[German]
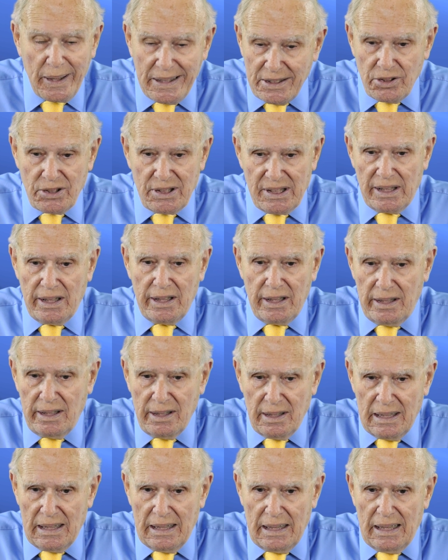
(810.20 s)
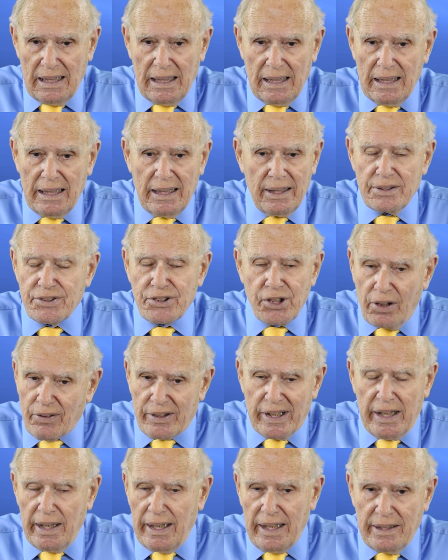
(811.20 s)
das war uh,
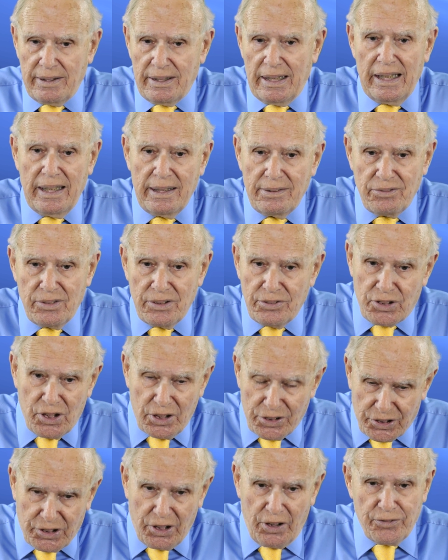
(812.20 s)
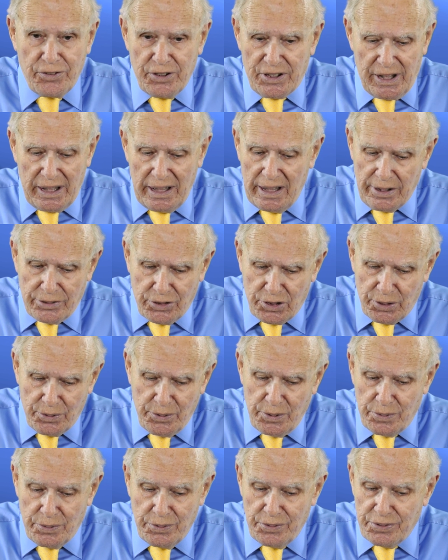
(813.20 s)
vor 20 Jahren, um das